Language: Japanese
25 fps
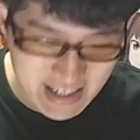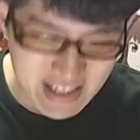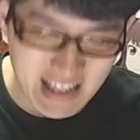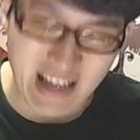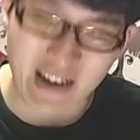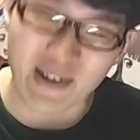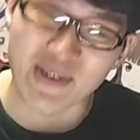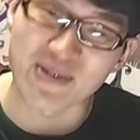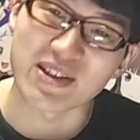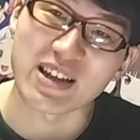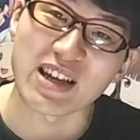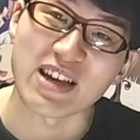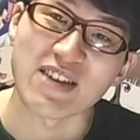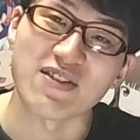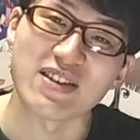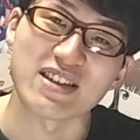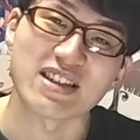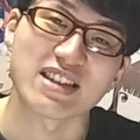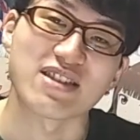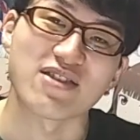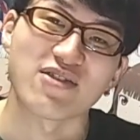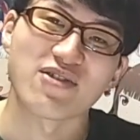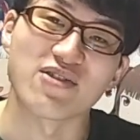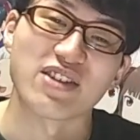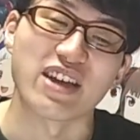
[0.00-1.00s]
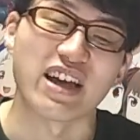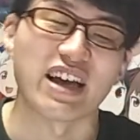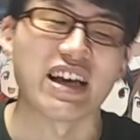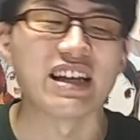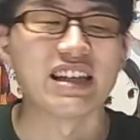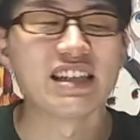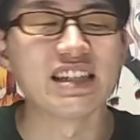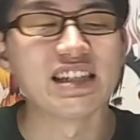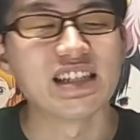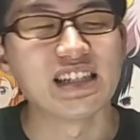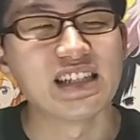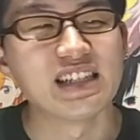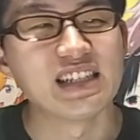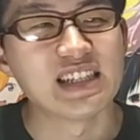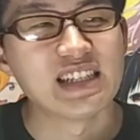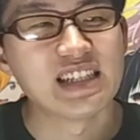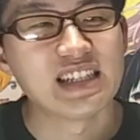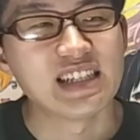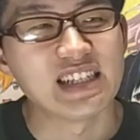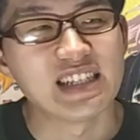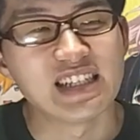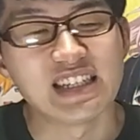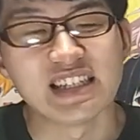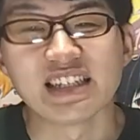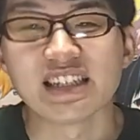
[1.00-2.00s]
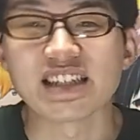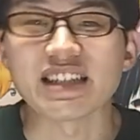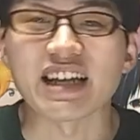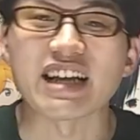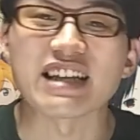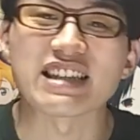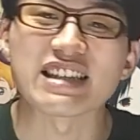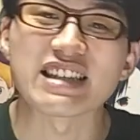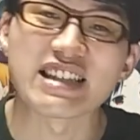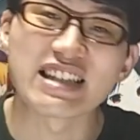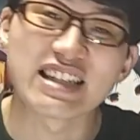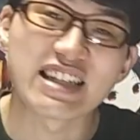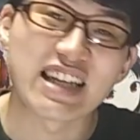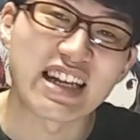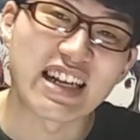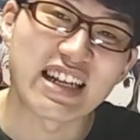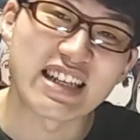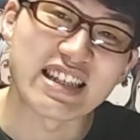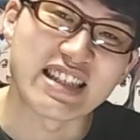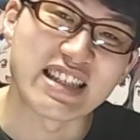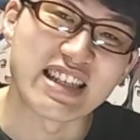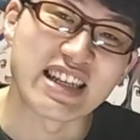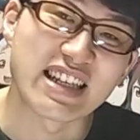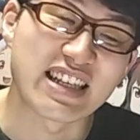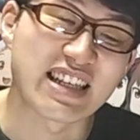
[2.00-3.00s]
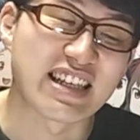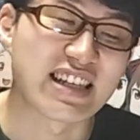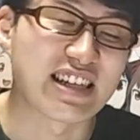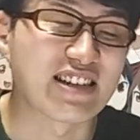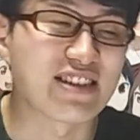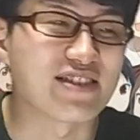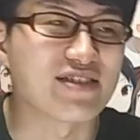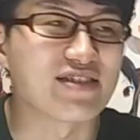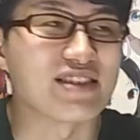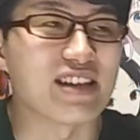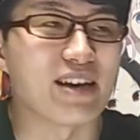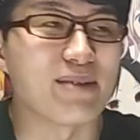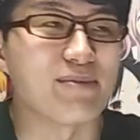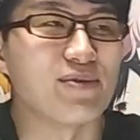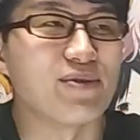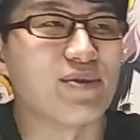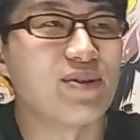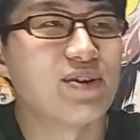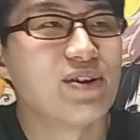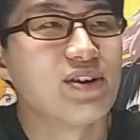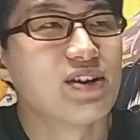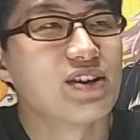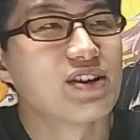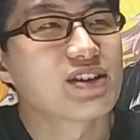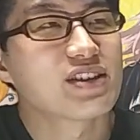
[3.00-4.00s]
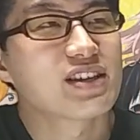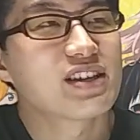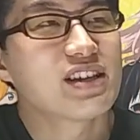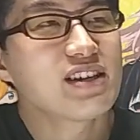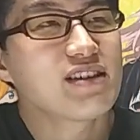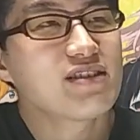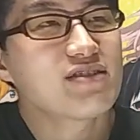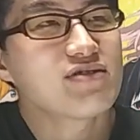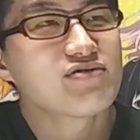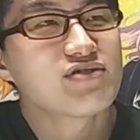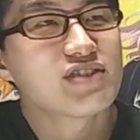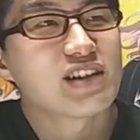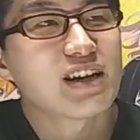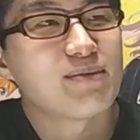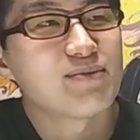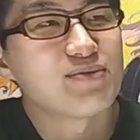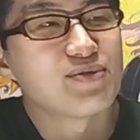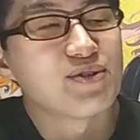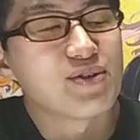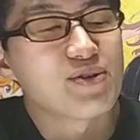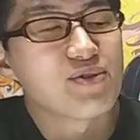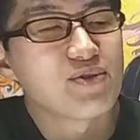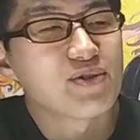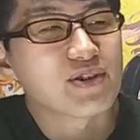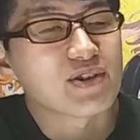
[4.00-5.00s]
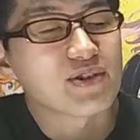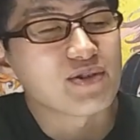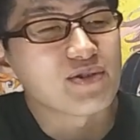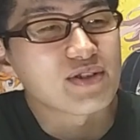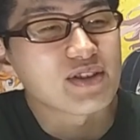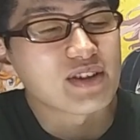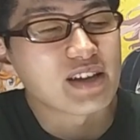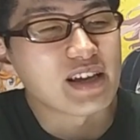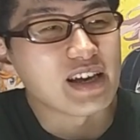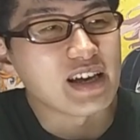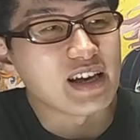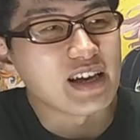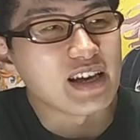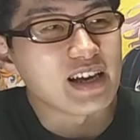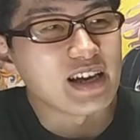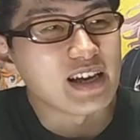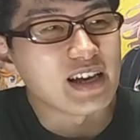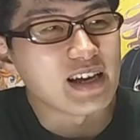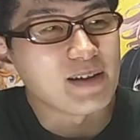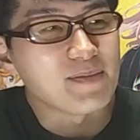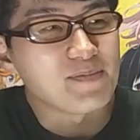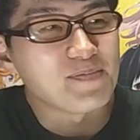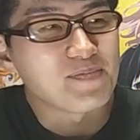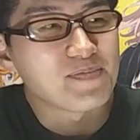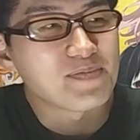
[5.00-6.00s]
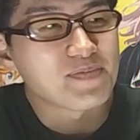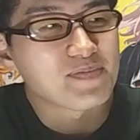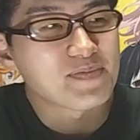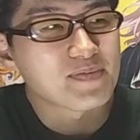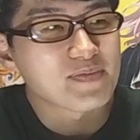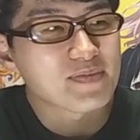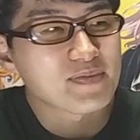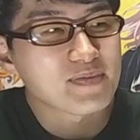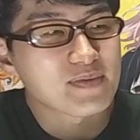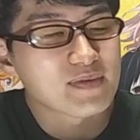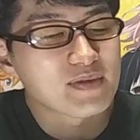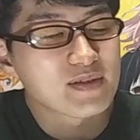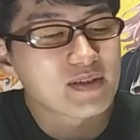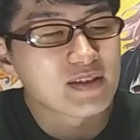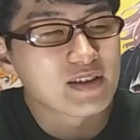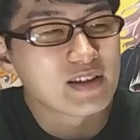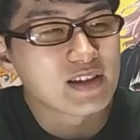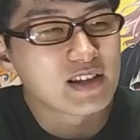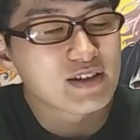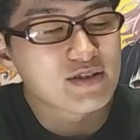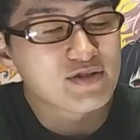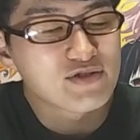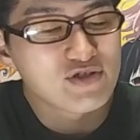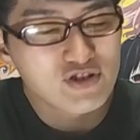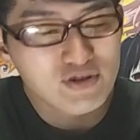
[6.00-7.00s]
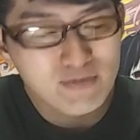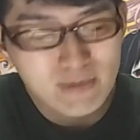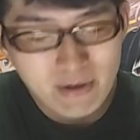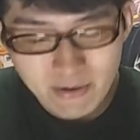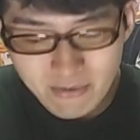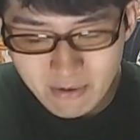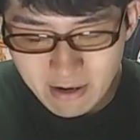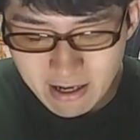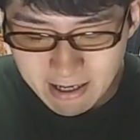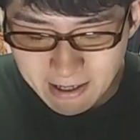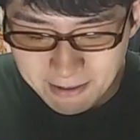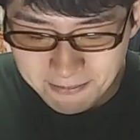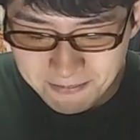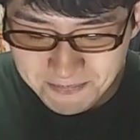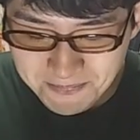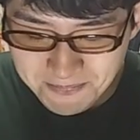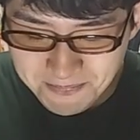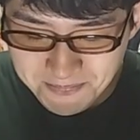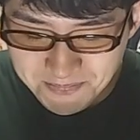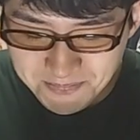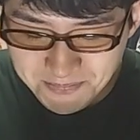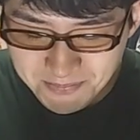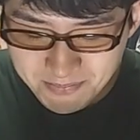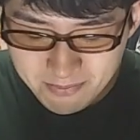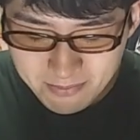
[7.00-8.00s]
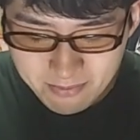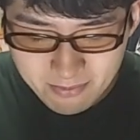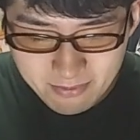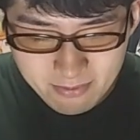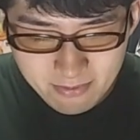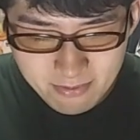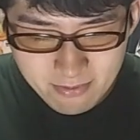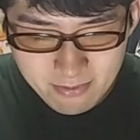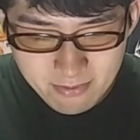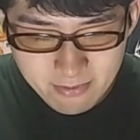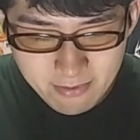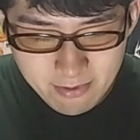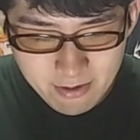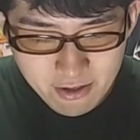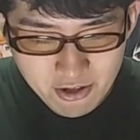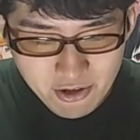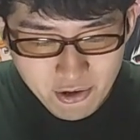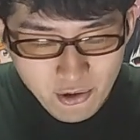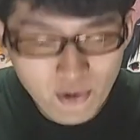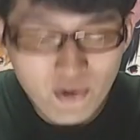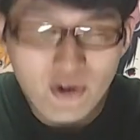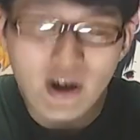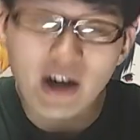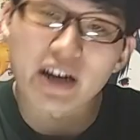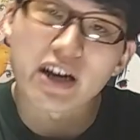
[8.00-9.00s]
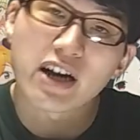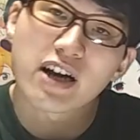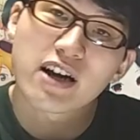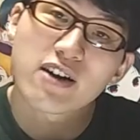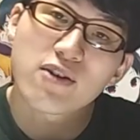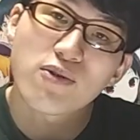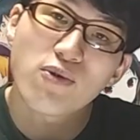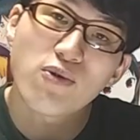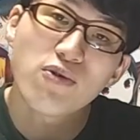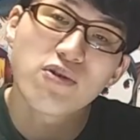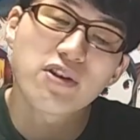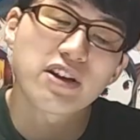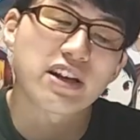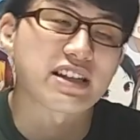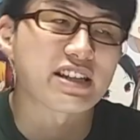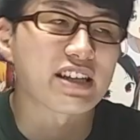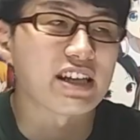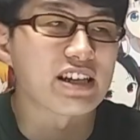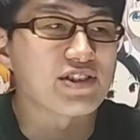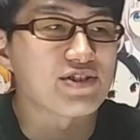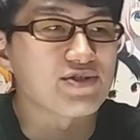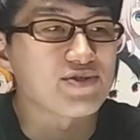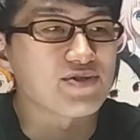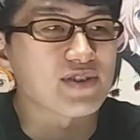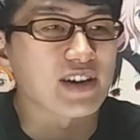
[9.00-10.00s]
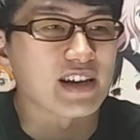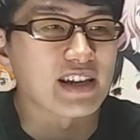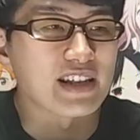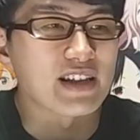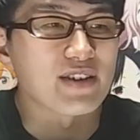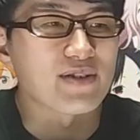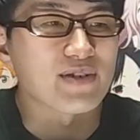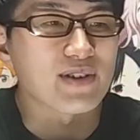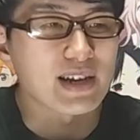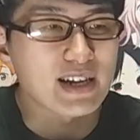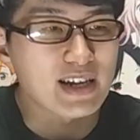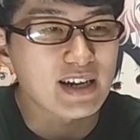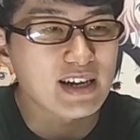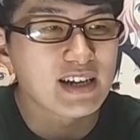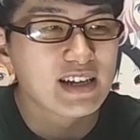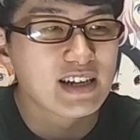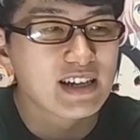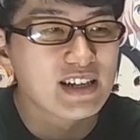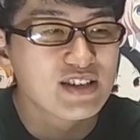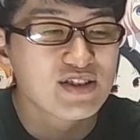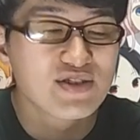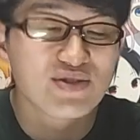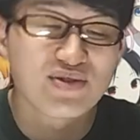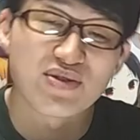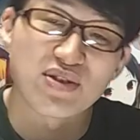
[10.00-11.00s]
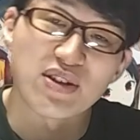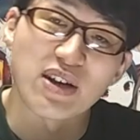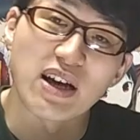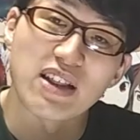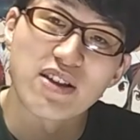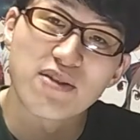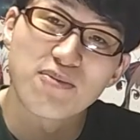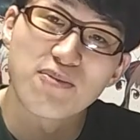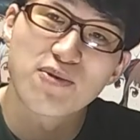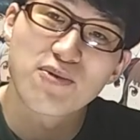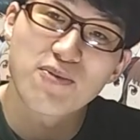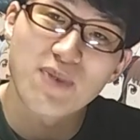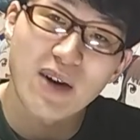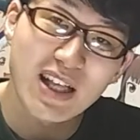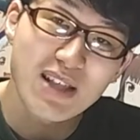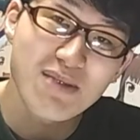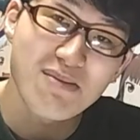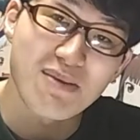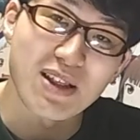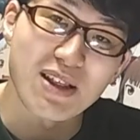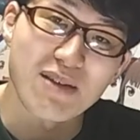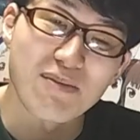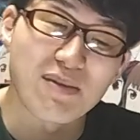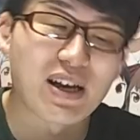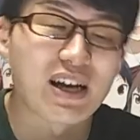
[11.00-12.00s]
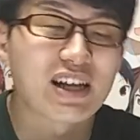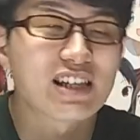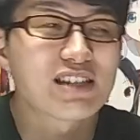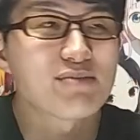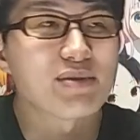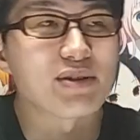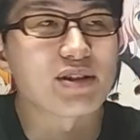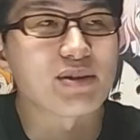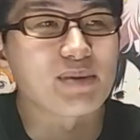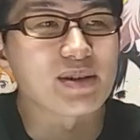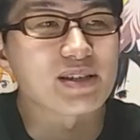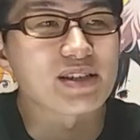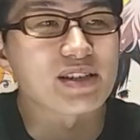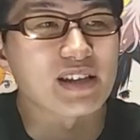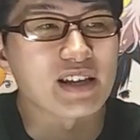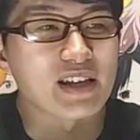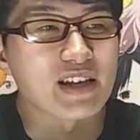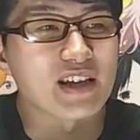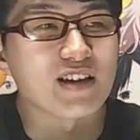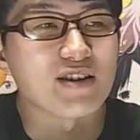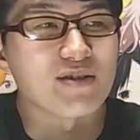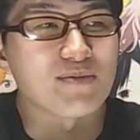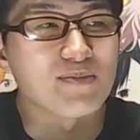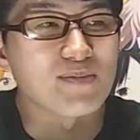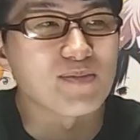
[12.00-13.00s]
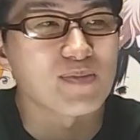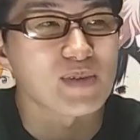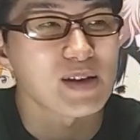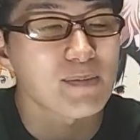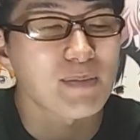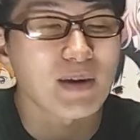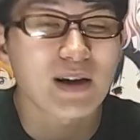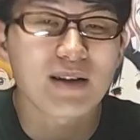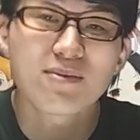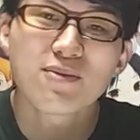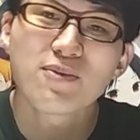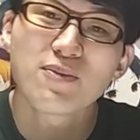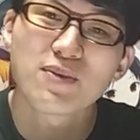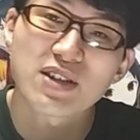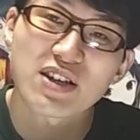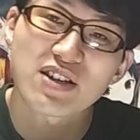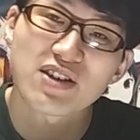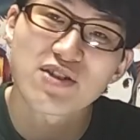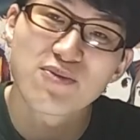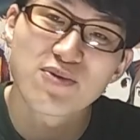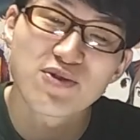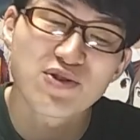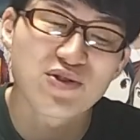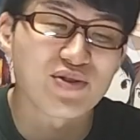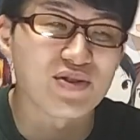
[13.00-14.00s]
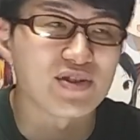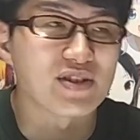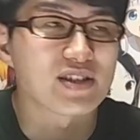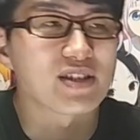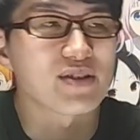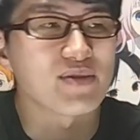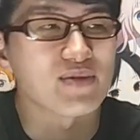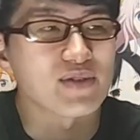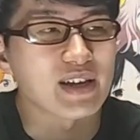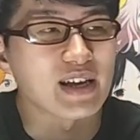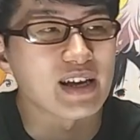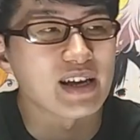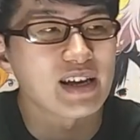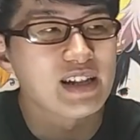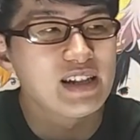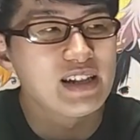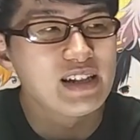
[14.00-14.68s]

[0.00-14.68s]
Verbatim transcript: 位でございますということで、ね。すがですね、キングダム。キングダムの4くん、えー、2くん目は、今日かな今夜最終回なのかなちょっとね、あの、僕もアニメね、見始めてましてね、うやっぱアニメめちゃくちゃ面白いですけどね、